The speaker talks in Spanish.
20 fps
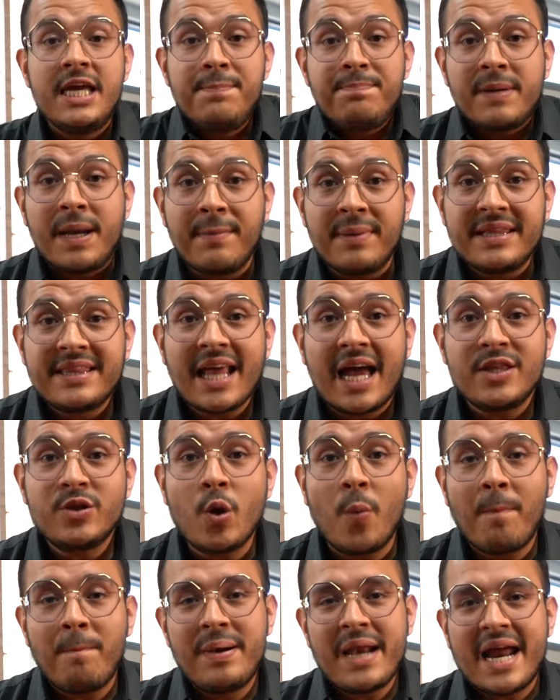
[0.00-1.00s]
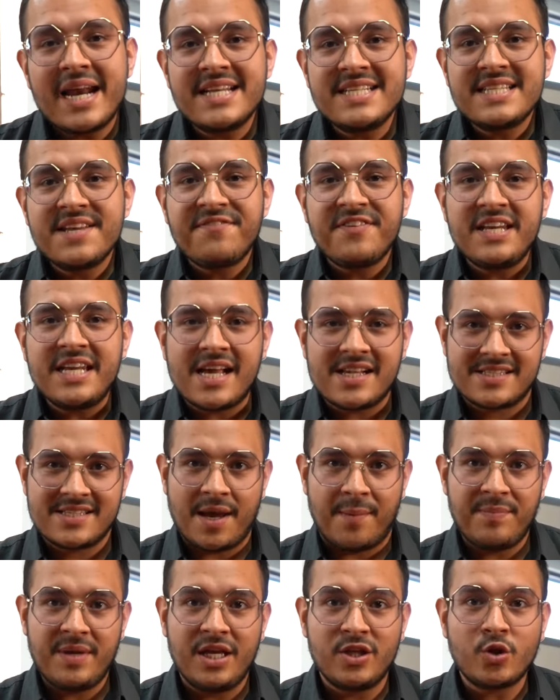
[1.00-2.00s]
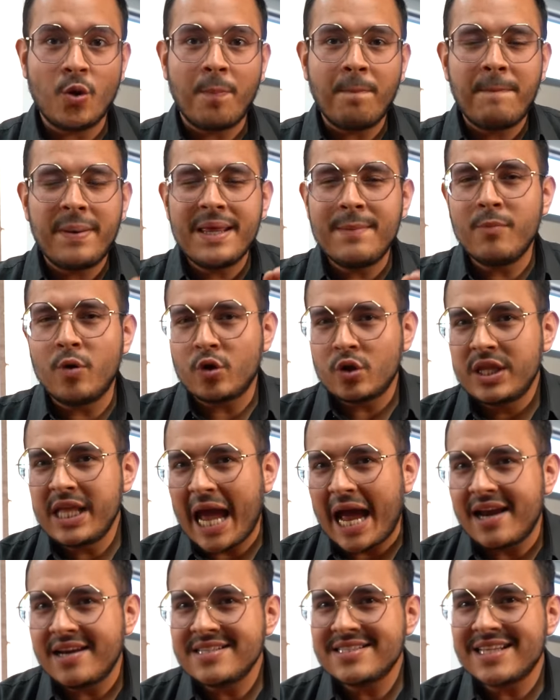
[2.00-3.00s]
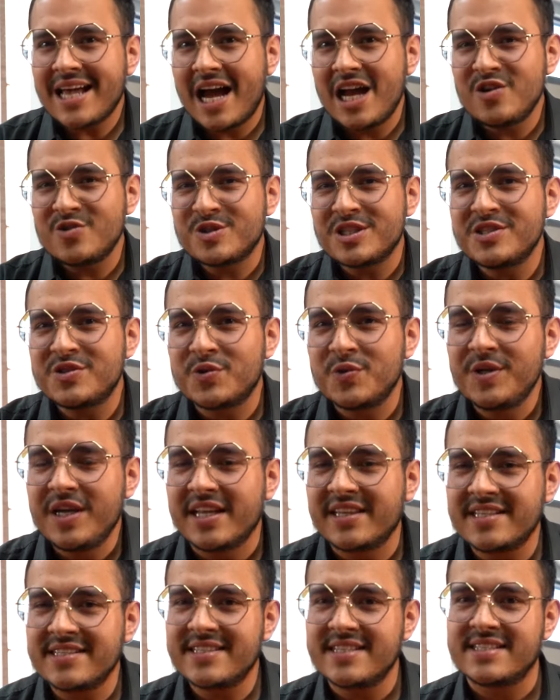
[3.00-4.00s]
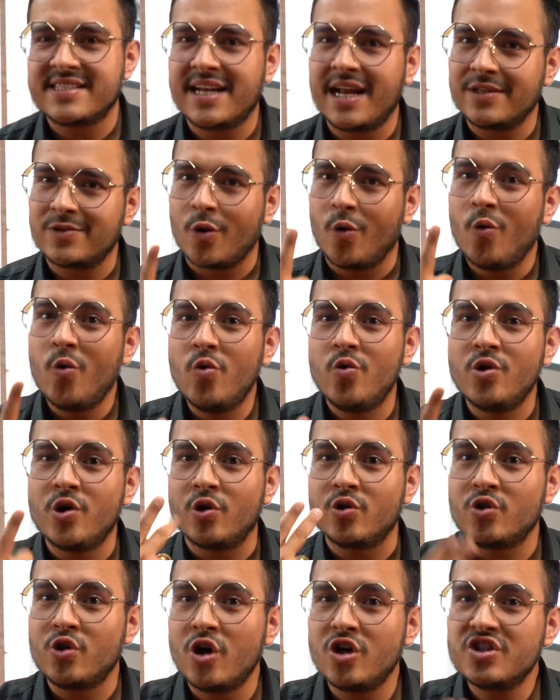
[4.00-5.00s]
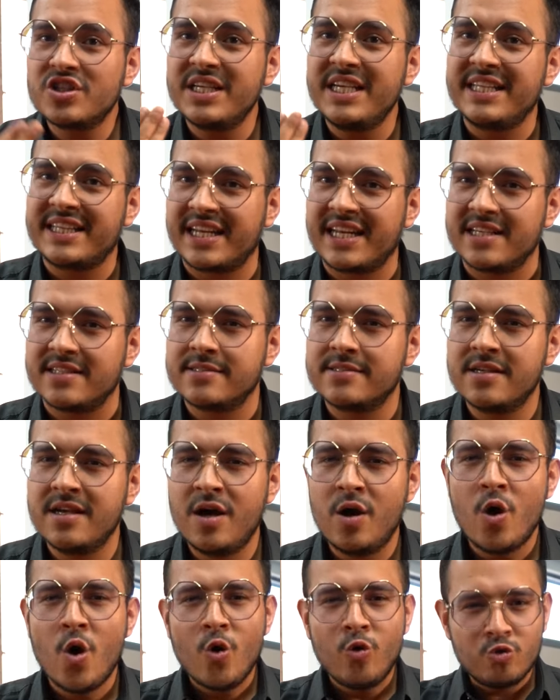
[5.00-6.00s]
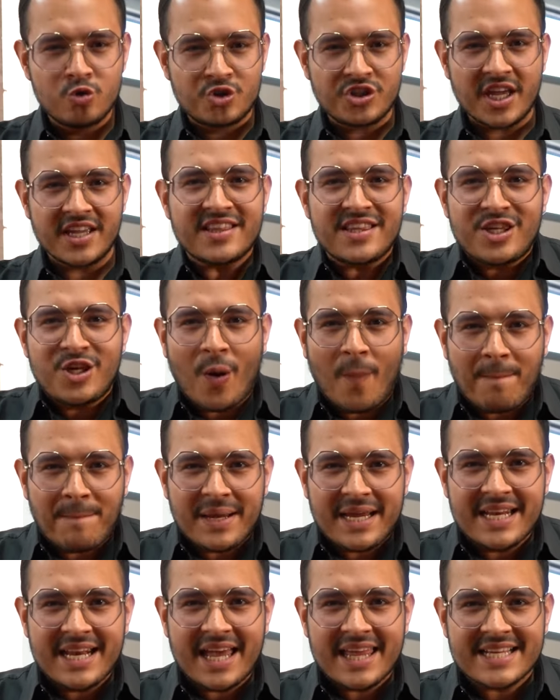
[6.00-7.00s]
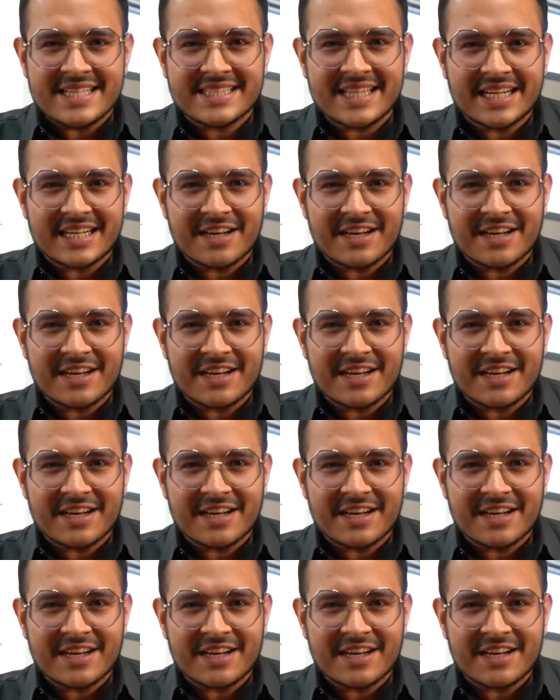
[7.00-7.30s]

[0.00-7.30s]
implementando planes de financiamiento primordiales a los estudiantes de estrato 1, 2 y 3. ¿Usted qué opina de esta